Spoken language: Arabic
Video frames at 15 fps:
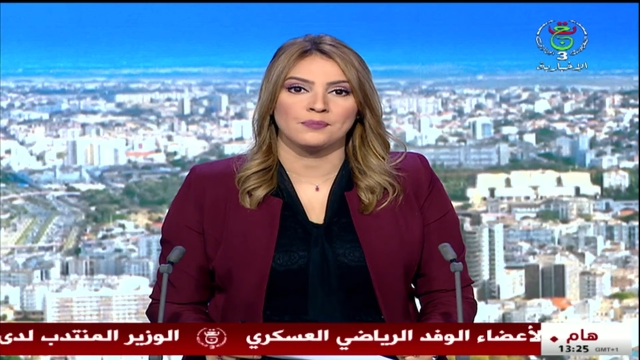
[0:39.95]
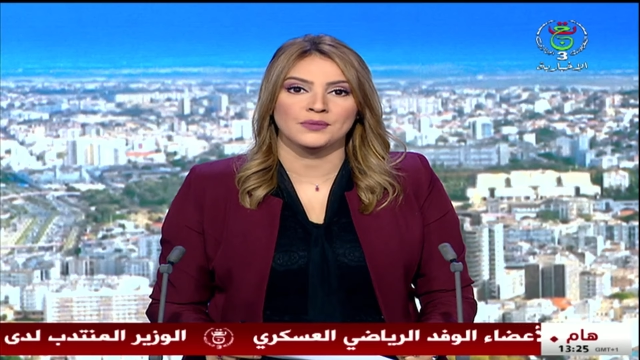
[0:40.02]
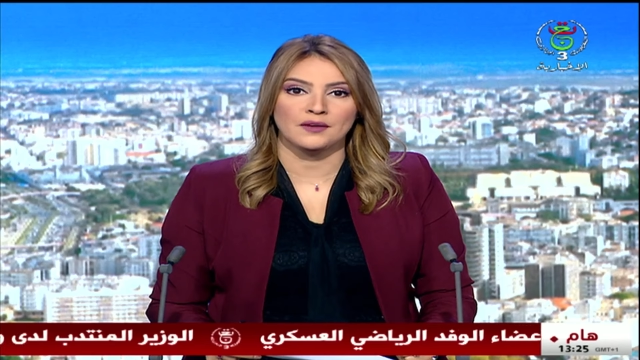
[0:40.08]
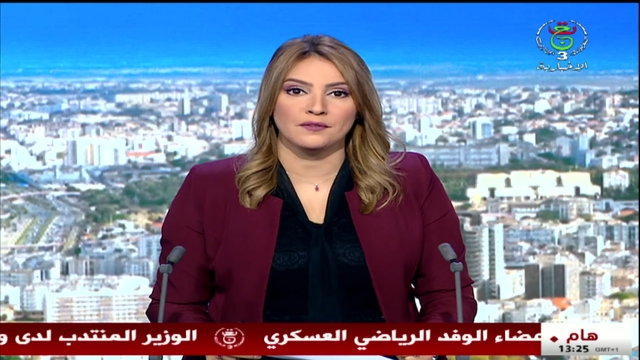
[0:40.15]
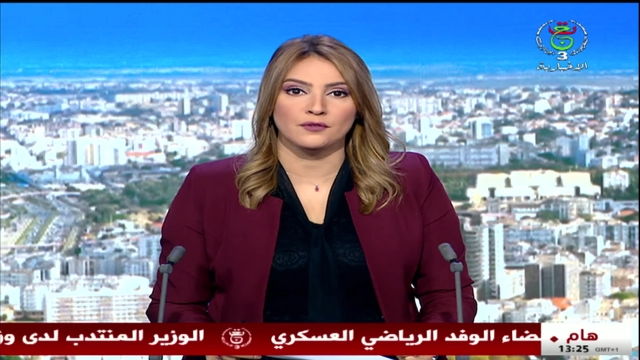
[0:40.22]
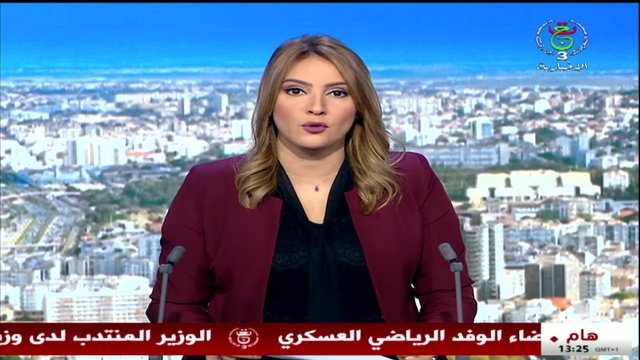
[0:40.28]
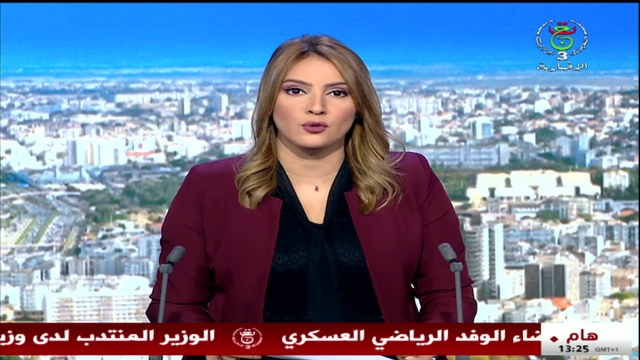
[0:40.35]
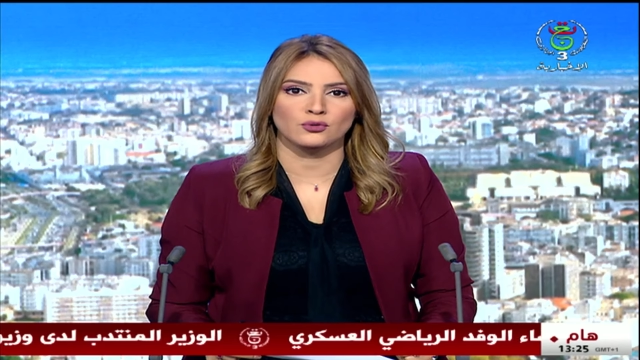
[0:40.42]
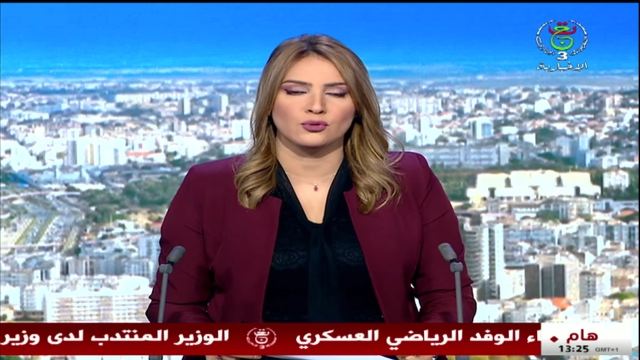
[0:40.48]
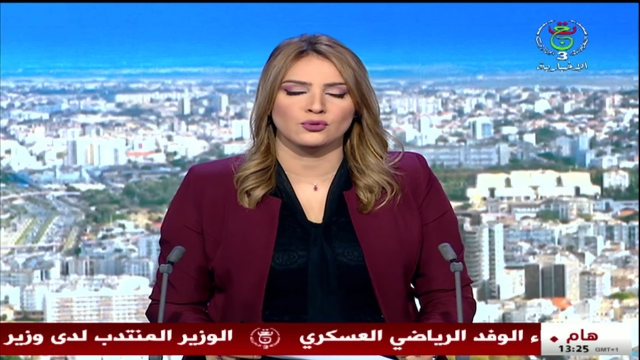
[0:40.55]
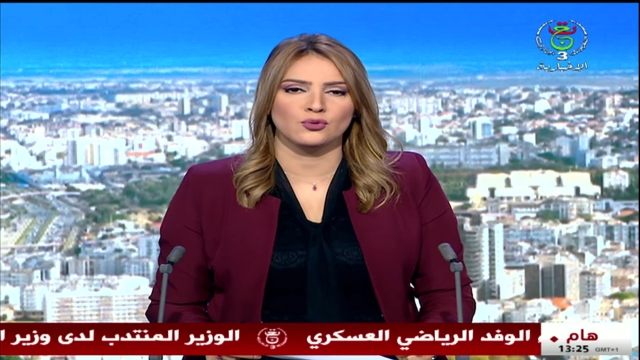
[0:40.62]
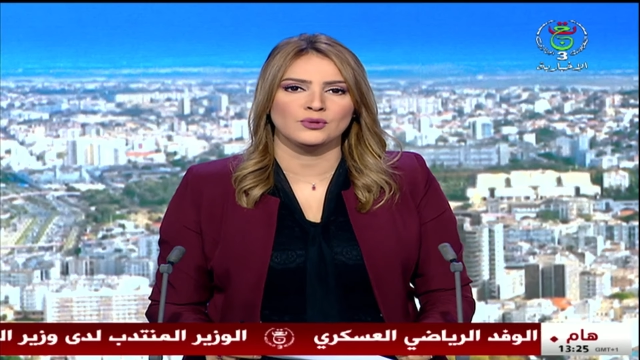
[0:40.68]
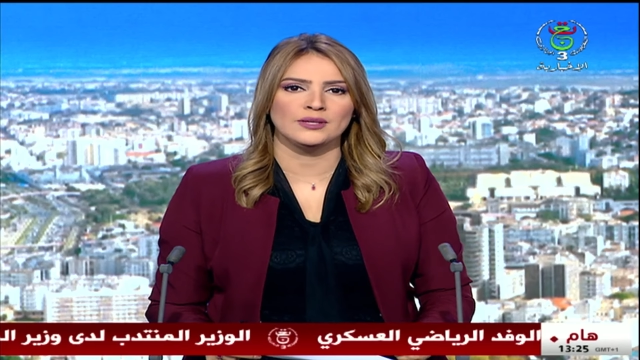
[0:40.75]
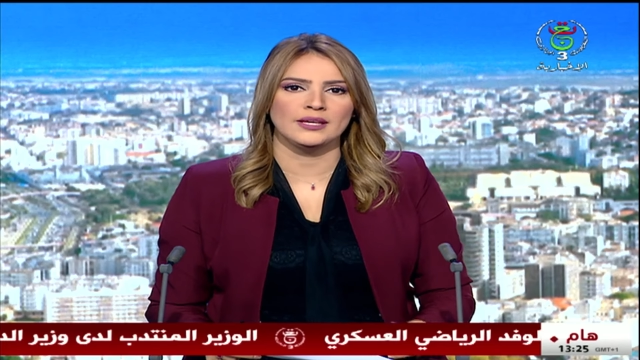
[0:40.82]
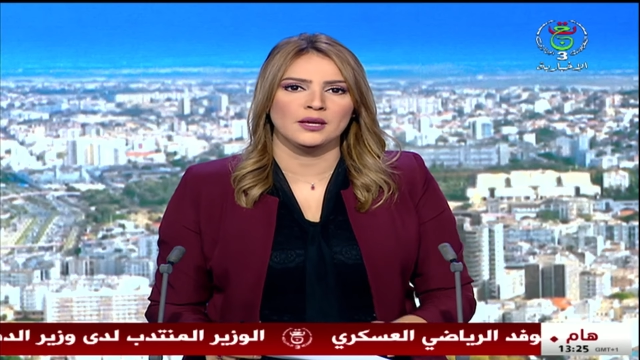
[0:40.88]
دفع
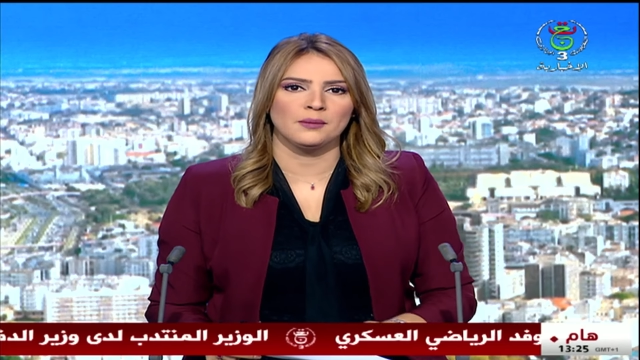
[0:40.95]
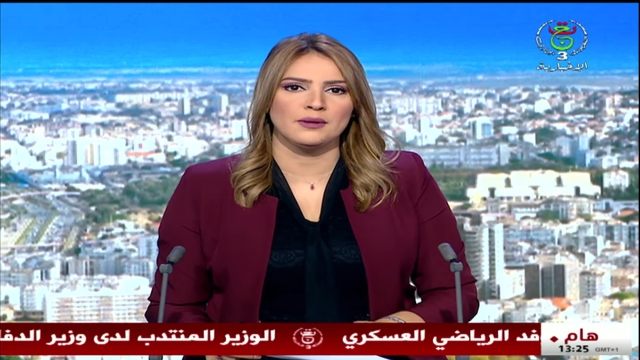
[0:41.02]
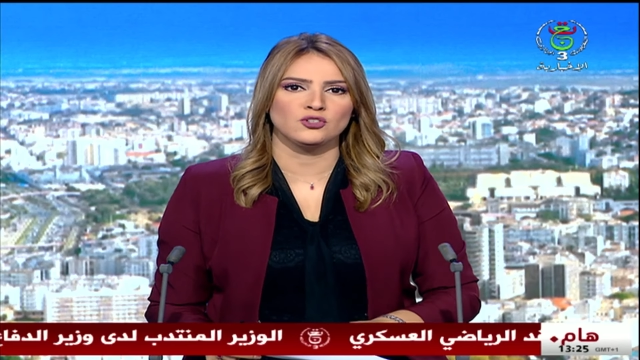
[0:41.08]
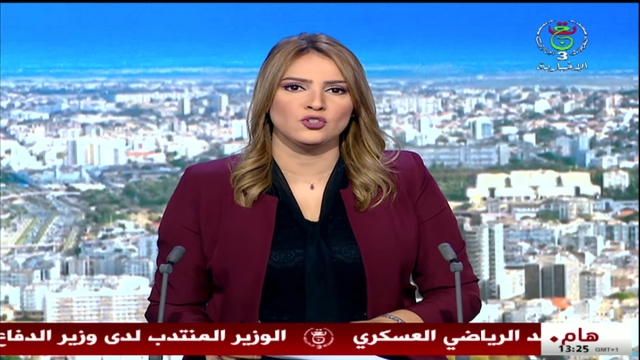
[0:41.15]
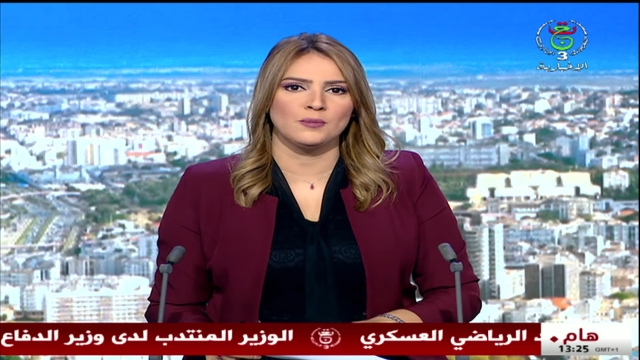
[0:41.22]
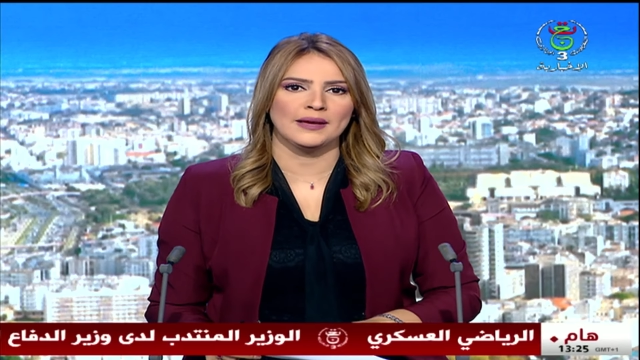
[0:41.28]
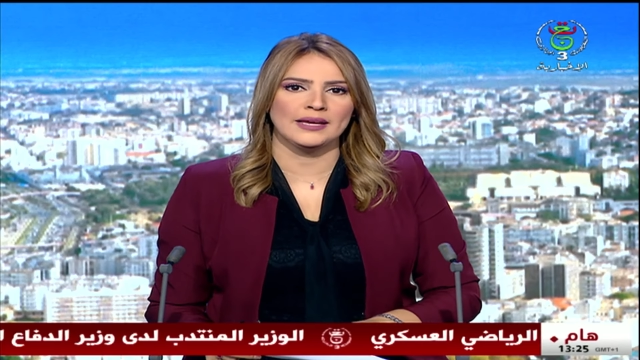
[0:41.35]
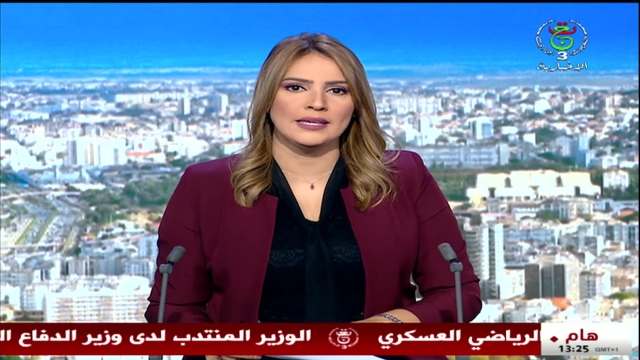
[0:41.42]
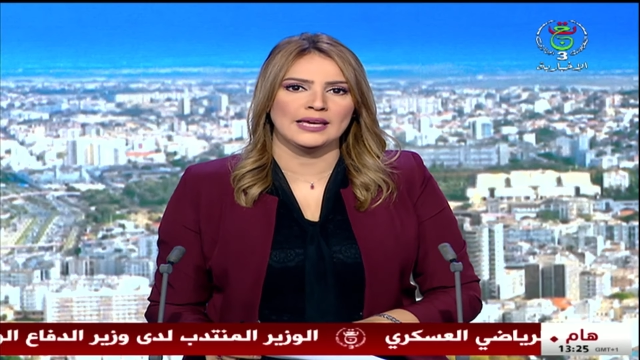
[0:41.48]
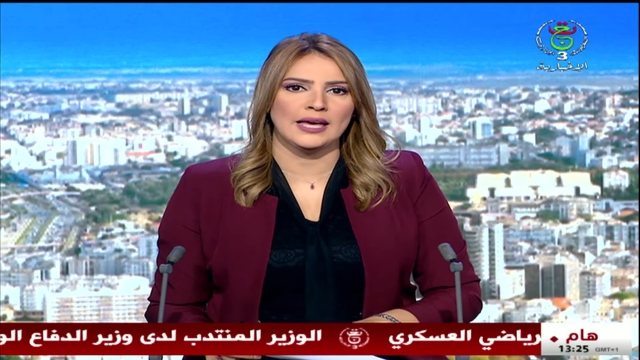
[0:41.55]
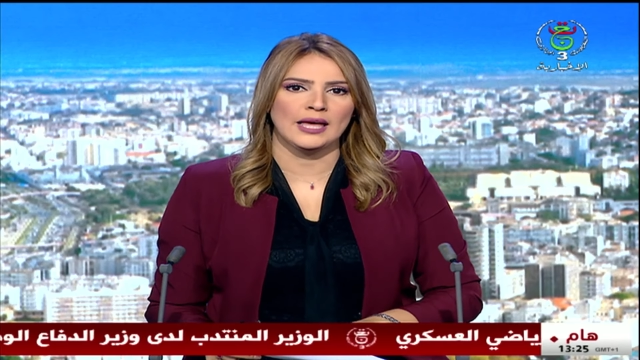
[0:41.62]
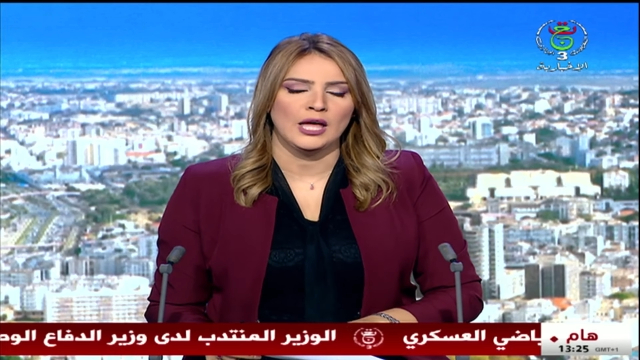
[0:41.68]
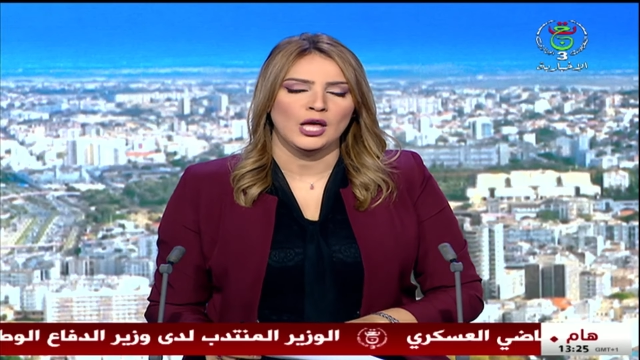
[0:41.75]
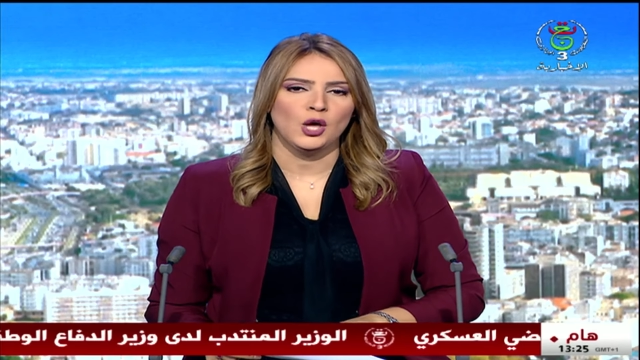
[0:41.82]
ديونهم الجبائية